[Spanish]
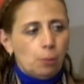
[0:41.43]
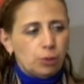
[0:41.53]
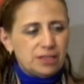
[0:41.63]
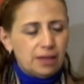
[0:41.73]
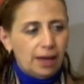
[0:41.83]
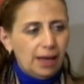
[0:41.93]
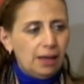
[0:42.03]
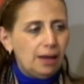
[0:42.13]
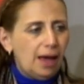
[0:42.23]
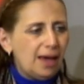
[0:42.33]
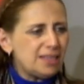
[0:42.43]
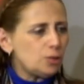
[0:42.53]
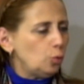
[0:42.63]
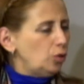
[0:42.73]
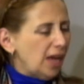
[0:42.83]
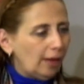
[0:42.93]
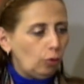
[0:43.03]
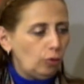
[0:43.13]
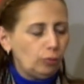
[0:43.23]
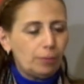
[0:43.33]
pues él ha
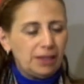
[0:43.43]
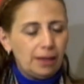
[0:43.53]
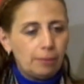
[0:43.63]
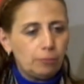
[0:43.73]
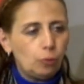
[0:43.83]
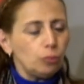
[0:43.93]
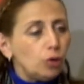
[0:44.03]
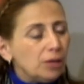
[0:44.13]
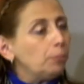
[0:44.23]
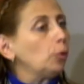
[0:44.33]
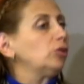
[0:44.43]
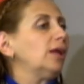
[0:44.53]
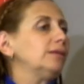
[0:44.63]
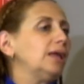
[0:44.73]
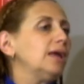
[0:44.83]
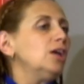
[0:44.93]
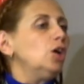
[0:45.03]
estudiado de una manera muy, muy importante